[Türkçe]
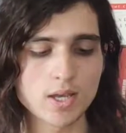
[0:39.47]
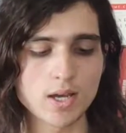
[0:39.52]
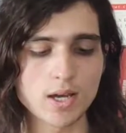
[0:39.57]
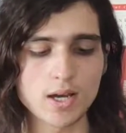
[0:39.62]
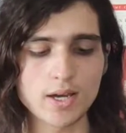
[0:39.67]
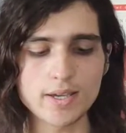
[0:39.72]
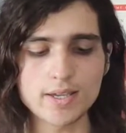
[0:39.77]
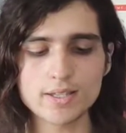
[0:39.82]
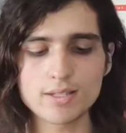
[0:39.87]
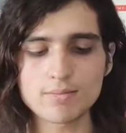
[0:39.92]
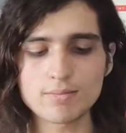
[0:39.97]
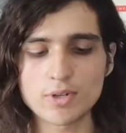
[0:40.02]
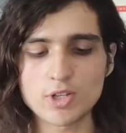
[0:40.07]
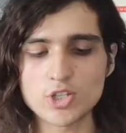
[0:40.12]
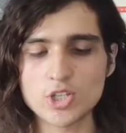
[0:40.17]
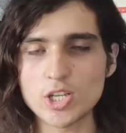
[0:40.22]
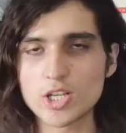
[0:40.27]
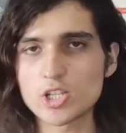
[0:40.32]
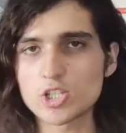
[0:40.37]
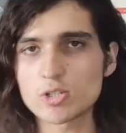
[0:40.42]
Ayetin
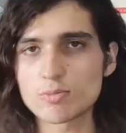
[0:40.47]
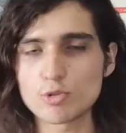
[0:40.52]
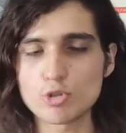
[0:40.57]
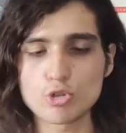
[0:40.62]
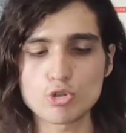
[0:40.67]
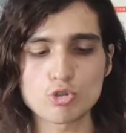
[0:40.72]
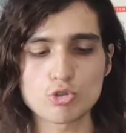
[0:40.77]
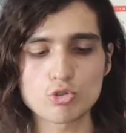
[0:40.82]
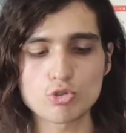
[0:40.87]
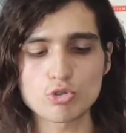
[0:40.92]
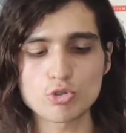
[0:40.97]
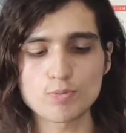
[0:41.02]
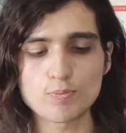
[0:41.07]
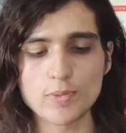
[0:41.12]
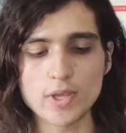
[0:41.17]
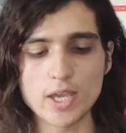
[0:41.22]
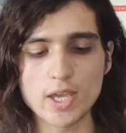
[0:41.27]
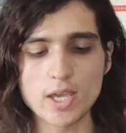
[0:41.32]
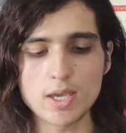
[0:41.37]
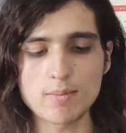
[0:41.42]
başlangıcı biliyorsunuz.
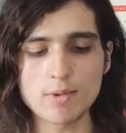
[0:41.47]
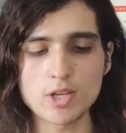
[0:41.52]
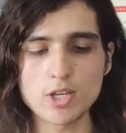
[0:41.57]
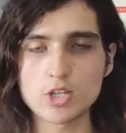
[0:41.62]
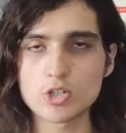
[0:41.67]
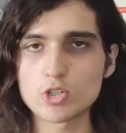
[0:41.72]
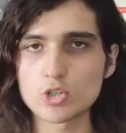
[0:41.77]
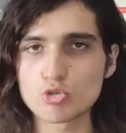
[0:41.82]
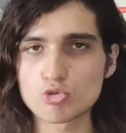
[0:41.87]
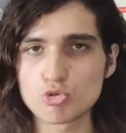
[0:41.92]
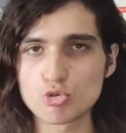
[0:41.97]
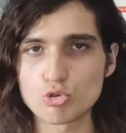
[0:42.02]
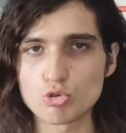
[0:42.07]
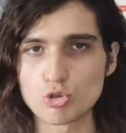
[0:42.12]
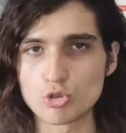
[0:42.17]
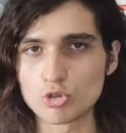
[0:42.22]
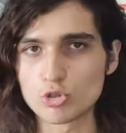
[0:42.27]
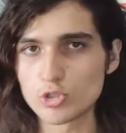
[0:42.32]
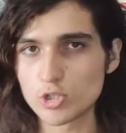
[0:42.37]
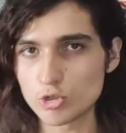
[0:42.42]
Emener
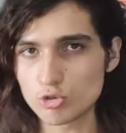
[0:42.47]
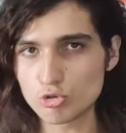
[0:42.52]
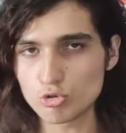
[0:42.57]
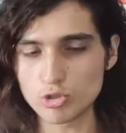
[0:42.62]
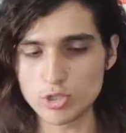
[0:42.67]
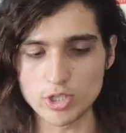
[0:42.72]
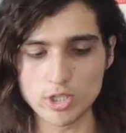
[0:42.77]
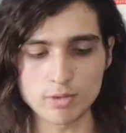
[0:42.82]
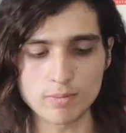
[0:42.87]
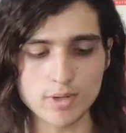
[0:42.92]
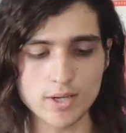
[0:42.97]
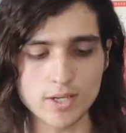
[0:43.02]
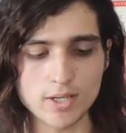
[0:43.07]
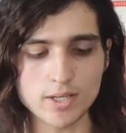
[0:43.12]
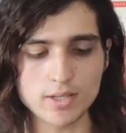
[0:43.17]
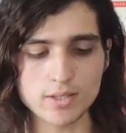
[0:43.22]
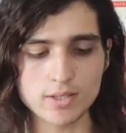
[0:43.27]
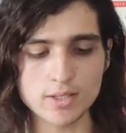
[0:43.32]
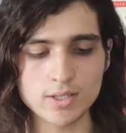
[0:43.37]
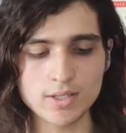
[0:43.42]
Resulü. Resul iman
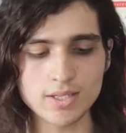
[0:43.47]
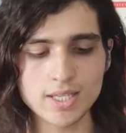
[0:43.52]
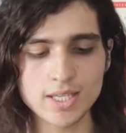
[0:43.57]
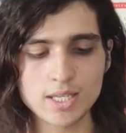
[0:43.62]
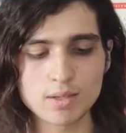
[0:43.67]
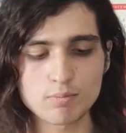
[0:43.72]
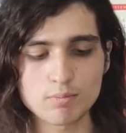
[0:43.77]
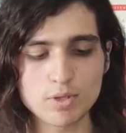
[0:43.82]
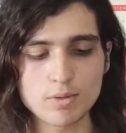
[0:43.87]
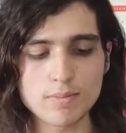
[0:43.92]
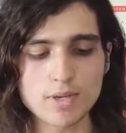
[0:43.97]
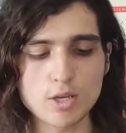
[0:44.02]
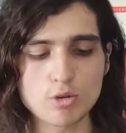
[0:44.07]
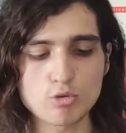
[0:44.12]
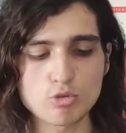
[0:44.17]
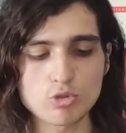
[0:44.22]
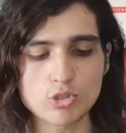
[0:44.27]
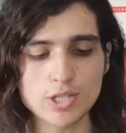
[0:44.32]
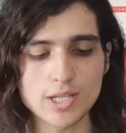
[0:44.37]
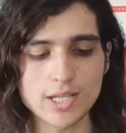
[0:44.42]
etti. Bime
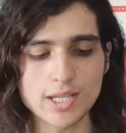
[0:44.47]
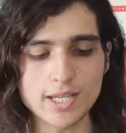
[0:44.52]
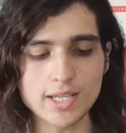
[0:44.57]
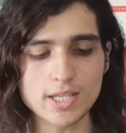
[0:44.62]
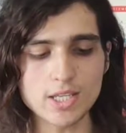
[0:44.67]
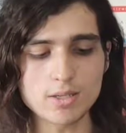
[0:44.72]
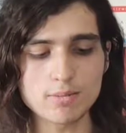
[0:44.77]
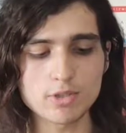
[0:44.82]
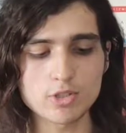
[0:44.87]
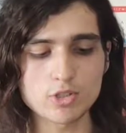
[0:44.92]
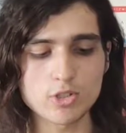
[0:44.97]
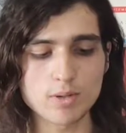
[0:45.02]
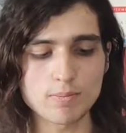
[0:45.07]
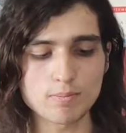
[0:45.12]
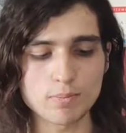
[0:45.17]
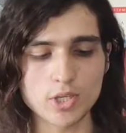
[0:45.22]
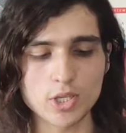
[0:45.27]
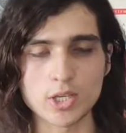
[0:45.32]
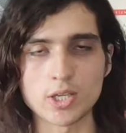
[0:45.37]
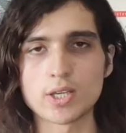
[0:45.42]
unzile ileyhi min
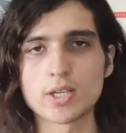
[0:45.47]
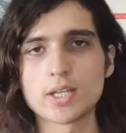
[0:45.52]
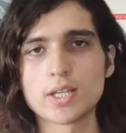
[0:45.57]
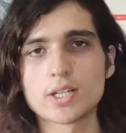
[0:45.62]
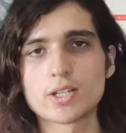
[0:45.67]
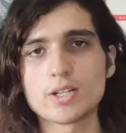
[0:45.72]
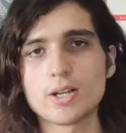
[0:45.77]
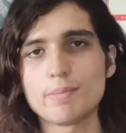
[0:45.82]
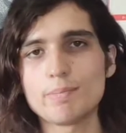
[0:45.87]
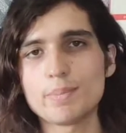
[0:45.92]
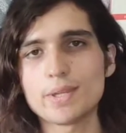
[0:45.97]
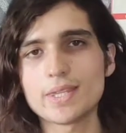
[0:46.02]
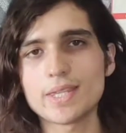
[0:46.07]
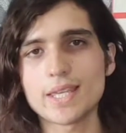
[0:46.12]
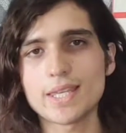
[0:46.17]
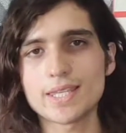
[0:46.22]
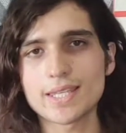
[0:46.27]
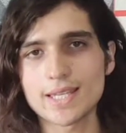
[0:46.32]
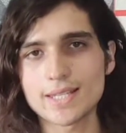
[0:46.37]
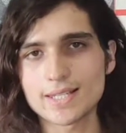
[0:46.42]
rabbihi.
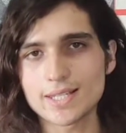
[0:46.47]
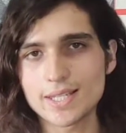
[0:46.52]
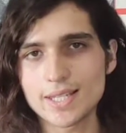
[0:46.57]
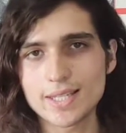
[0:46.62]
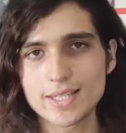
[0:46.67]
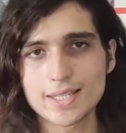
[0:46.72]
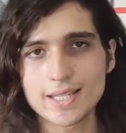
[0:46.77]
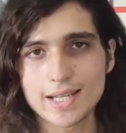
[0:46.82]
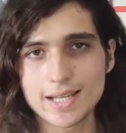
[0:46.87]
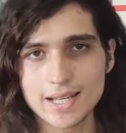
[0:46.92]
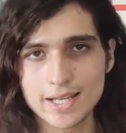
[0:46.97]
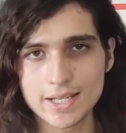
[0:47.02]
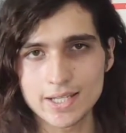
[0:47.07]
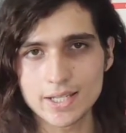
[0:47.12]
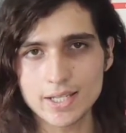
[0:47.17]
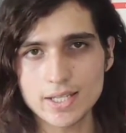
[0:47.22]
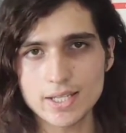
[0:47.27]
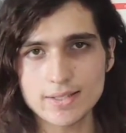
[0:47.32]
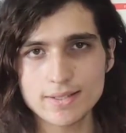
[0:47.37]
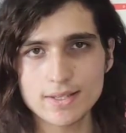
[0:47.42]
Rabbinden kendisine
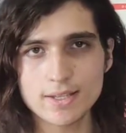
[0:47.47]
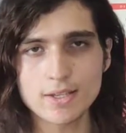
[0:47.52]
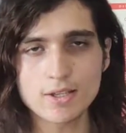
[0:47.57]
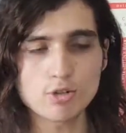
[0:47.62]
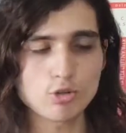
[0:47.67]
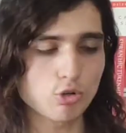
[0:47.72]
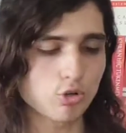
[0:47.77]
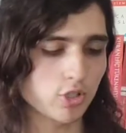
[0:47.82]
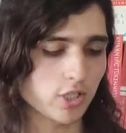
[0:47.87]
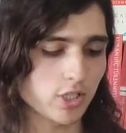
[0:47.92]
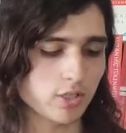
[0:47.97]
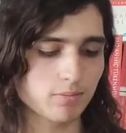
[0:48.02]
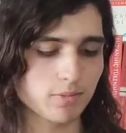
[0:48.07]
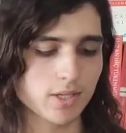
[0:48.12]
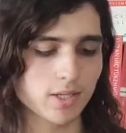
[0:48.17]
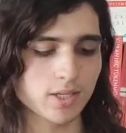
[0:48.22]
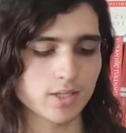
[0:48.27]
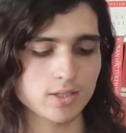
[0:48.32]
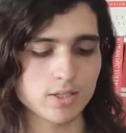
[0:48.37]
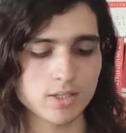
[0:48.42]
indirilen neyse ona
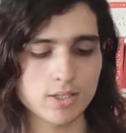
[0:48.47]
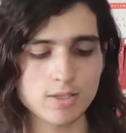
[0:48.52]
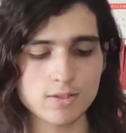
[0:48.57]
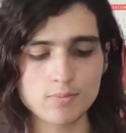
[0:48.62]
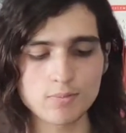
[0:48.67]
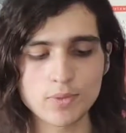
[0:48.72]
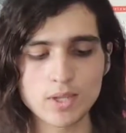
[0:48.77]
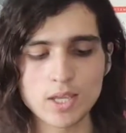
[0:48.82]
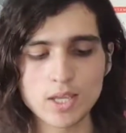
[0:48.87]
iman etti.